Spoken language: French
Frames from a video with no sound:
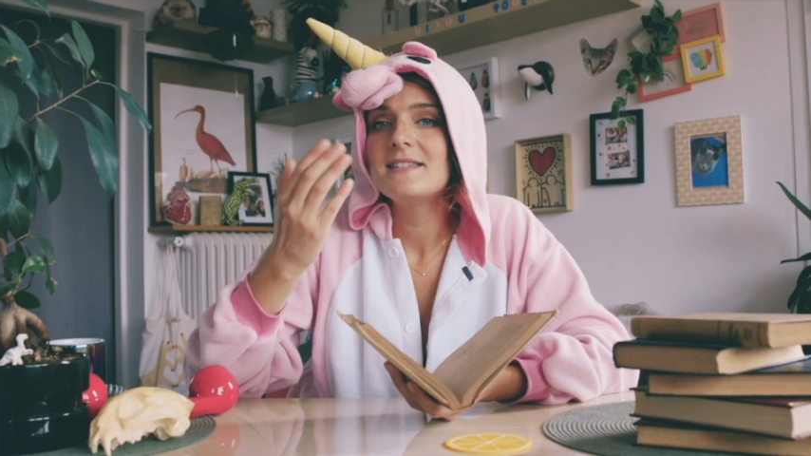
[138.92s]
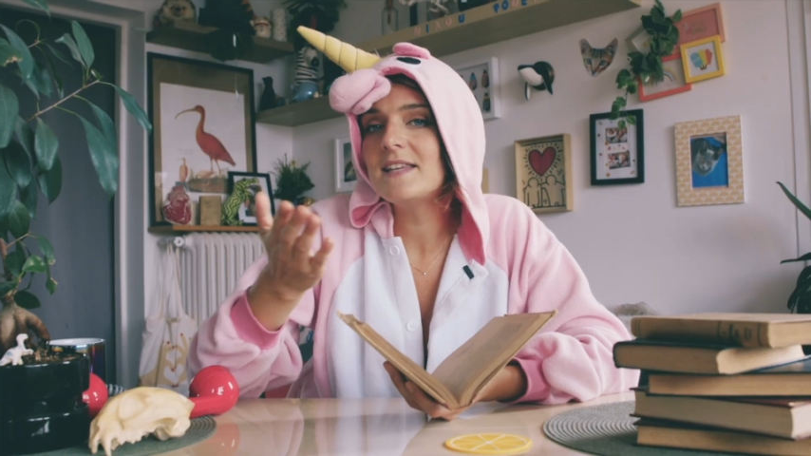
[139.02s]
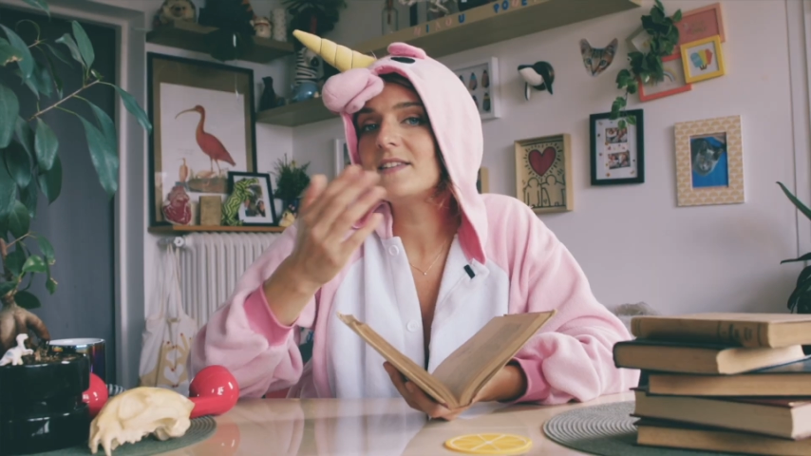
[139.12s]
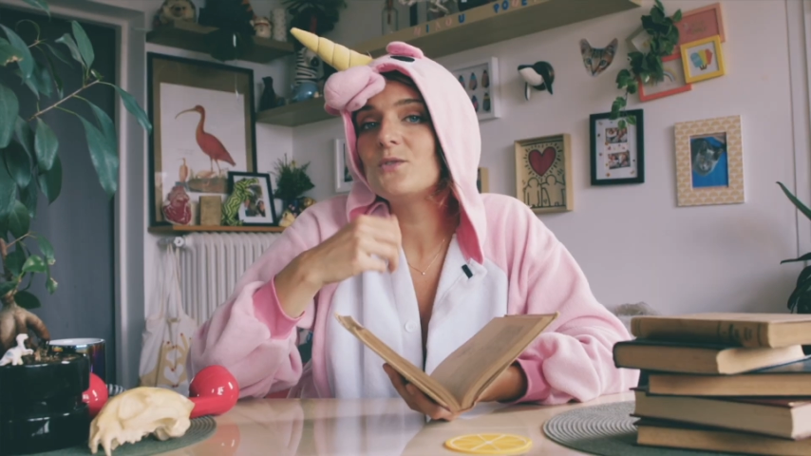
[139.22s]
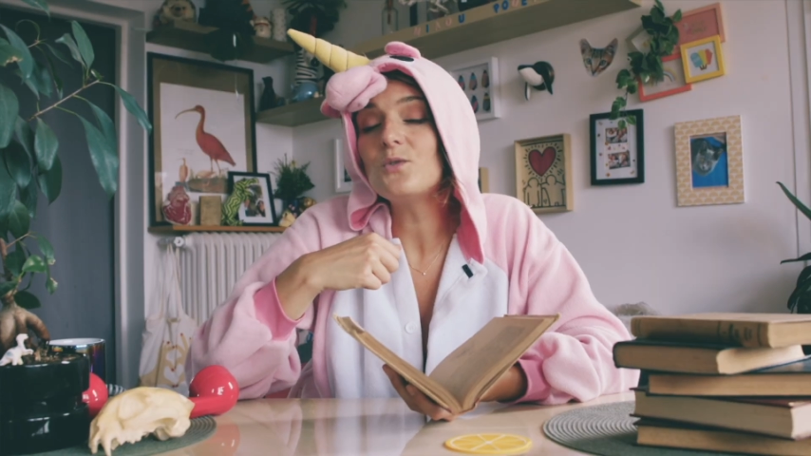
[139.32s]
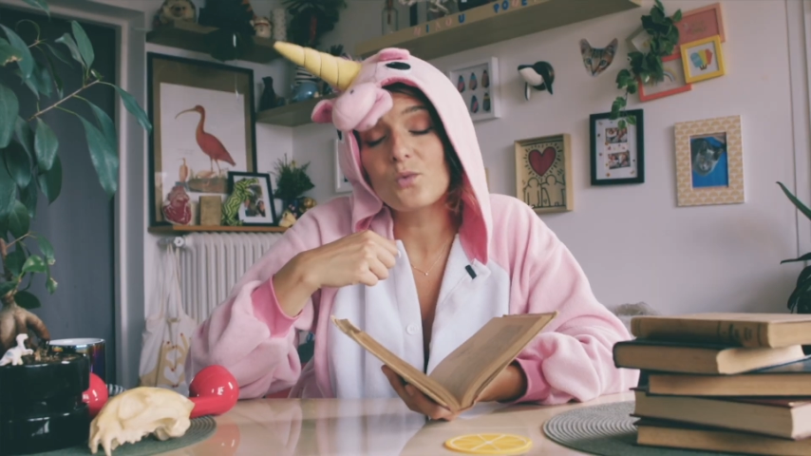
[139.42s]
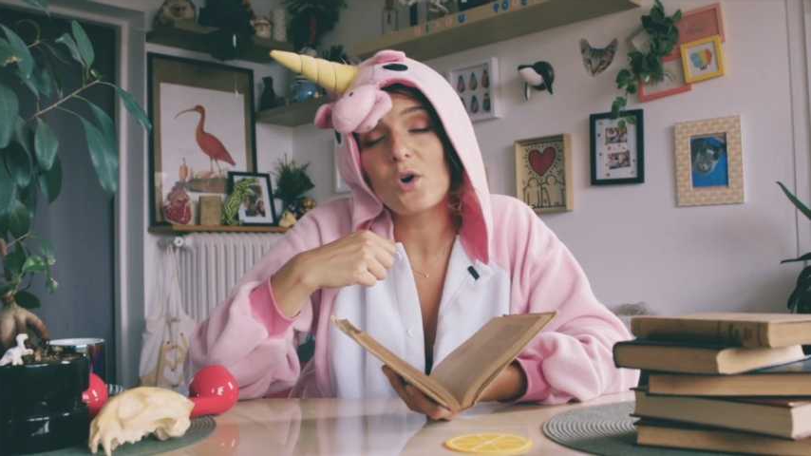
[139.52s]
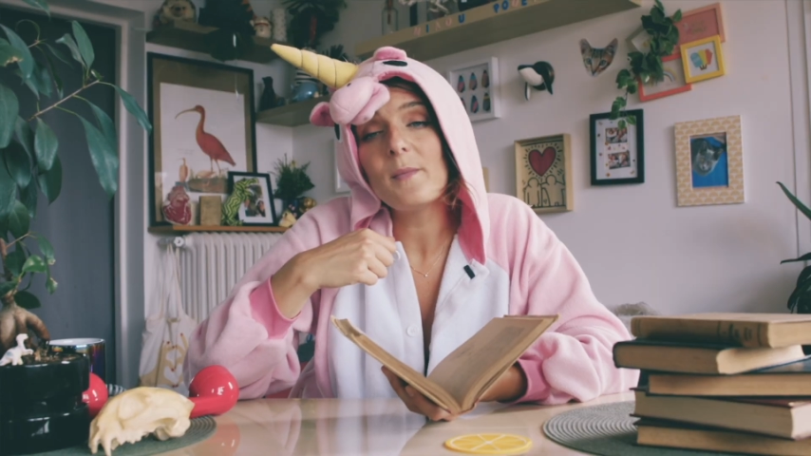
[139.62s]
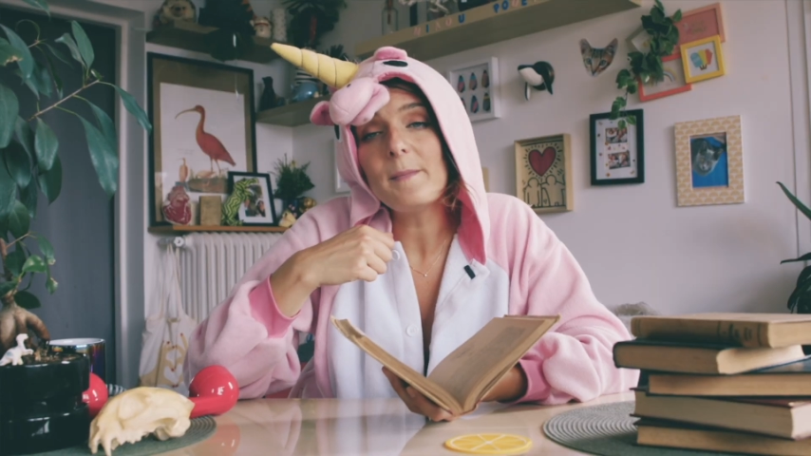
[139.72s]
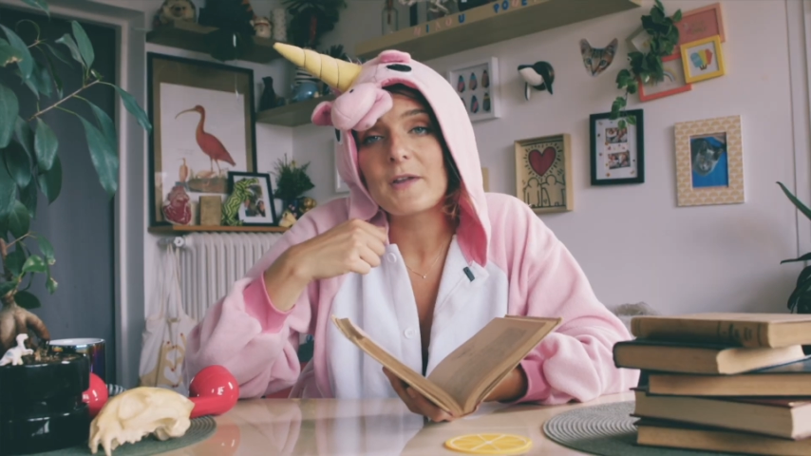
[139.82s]
Ces études ont
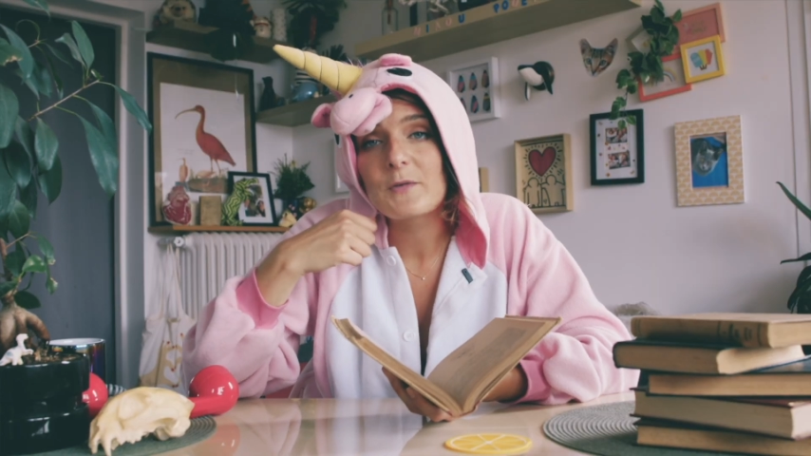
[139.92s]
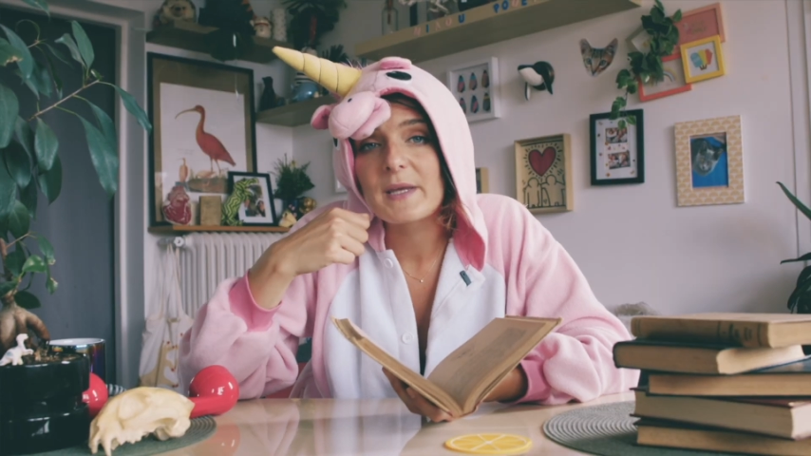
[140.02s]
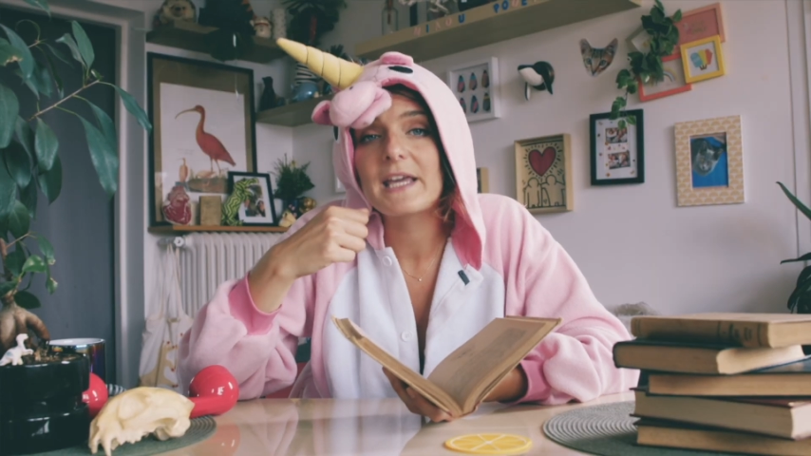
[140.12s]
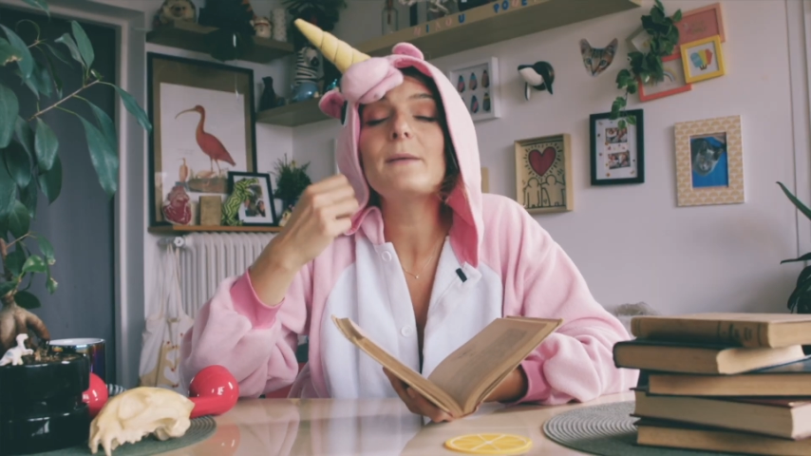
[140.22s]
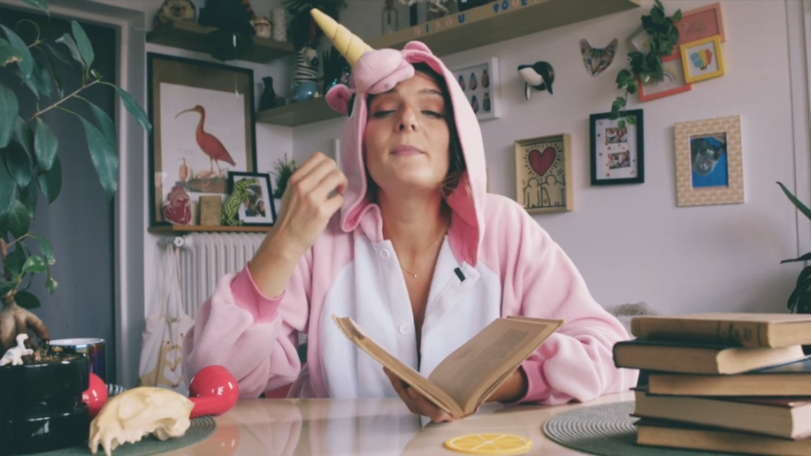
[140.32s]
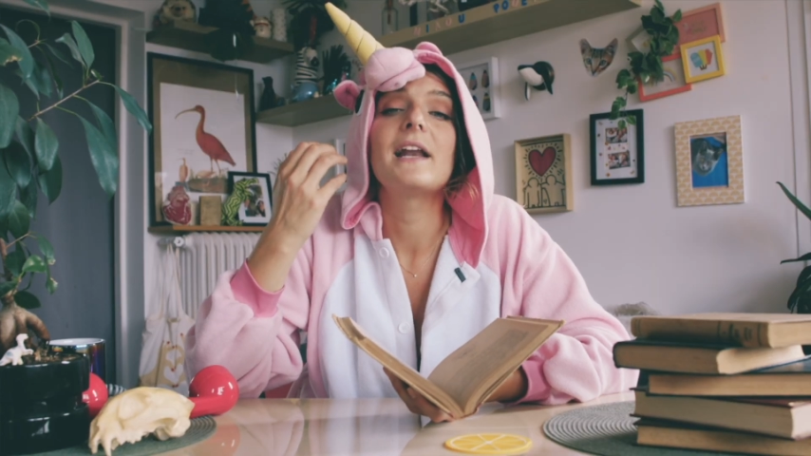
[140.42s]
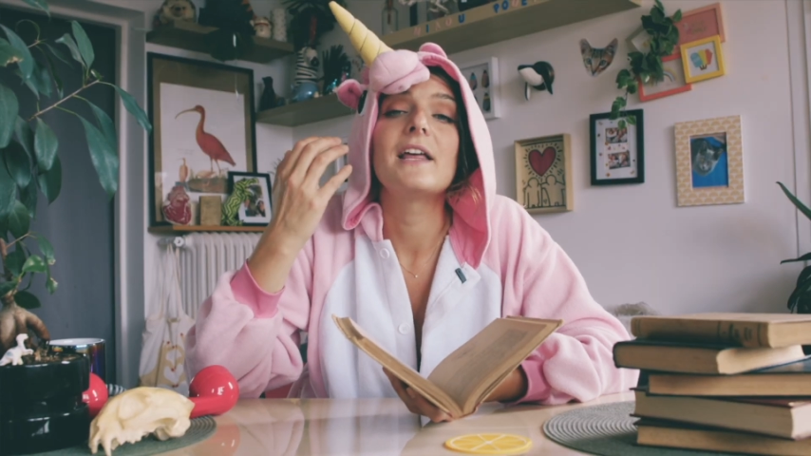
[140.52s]
quand même inspiré par